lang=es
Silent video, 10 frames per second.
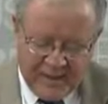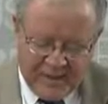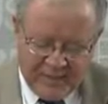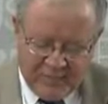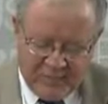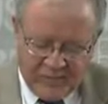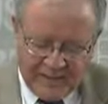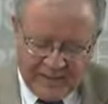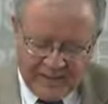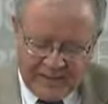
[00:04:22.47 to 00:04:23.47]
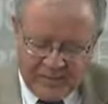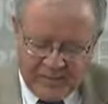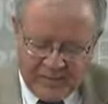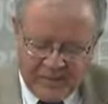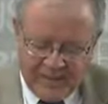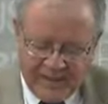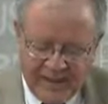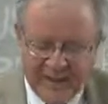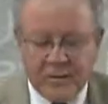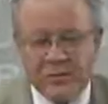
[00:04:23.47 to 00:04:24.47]
que provienen de los
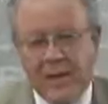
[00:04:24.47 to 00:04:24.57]
privilegios